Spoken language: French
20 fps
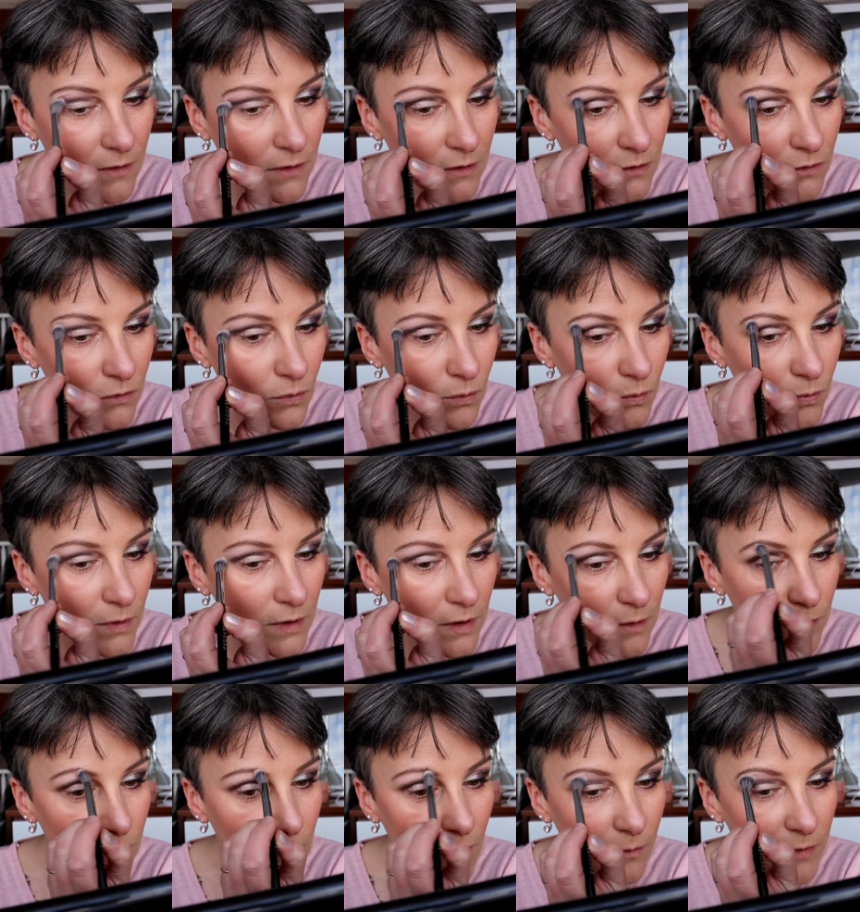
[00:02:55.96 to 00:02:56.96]

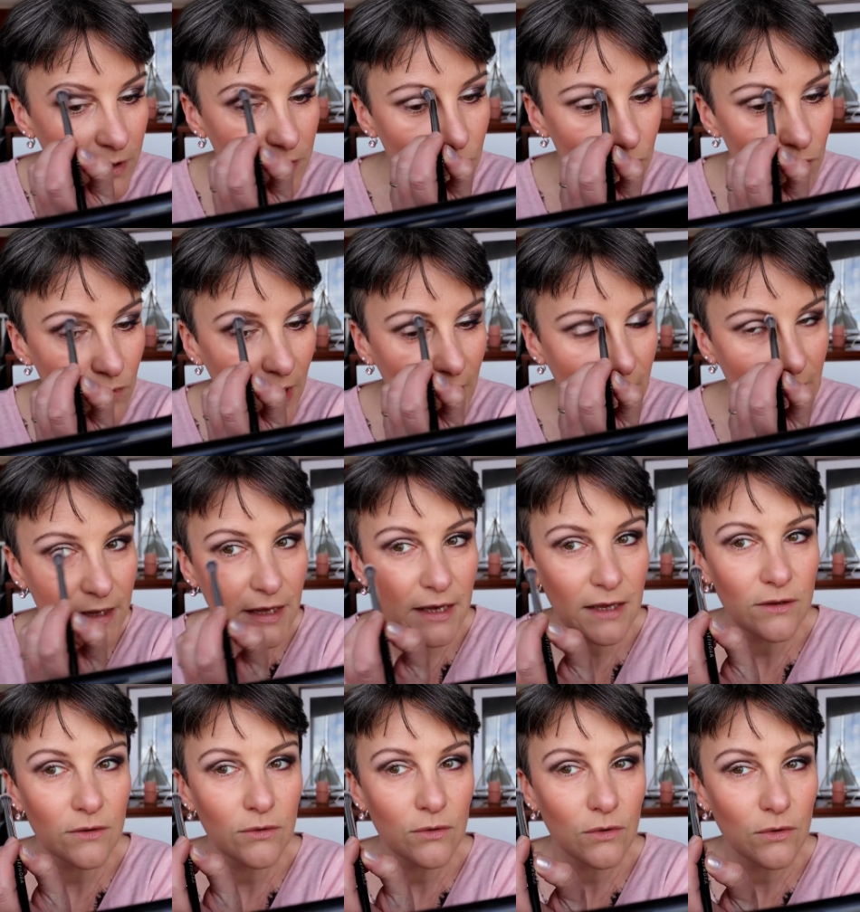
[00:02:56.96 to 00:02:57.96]
estomper, puis en mettre sous
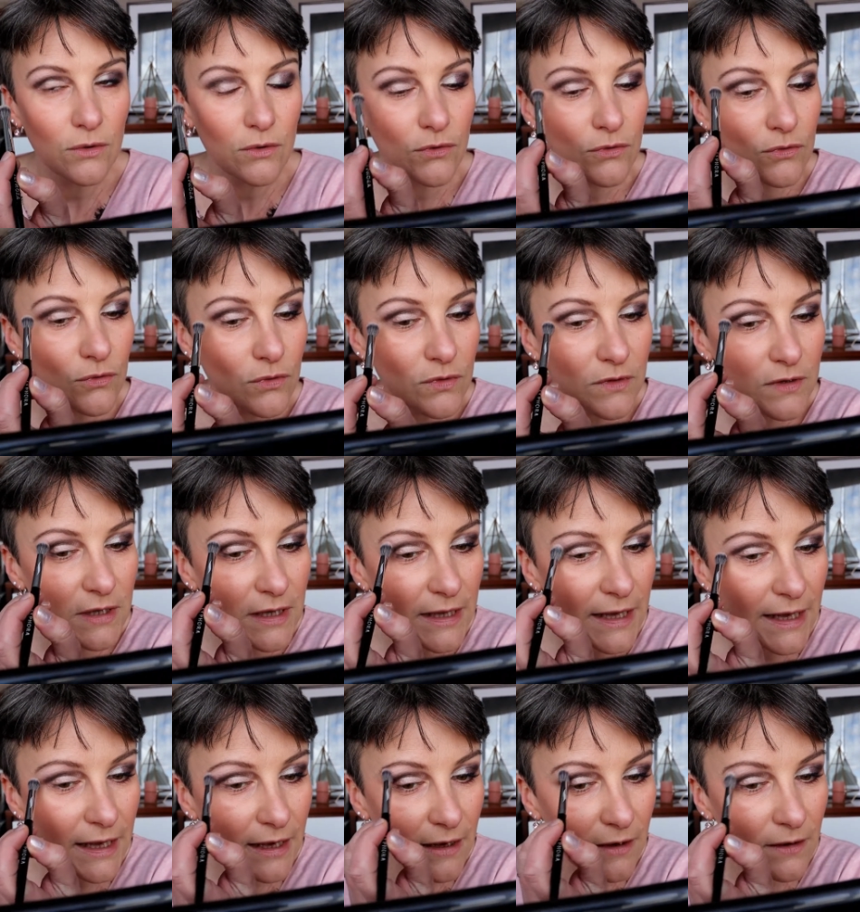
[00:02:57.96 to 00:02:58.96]
l'arcade
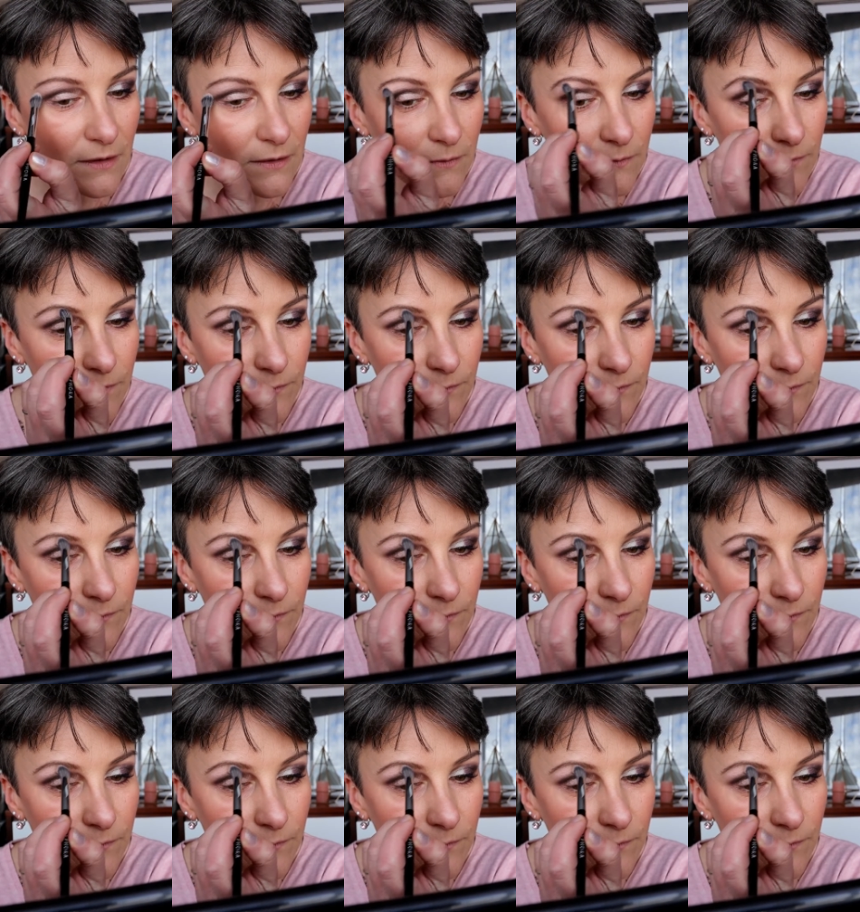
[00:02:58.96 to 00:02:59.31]
sourcilière.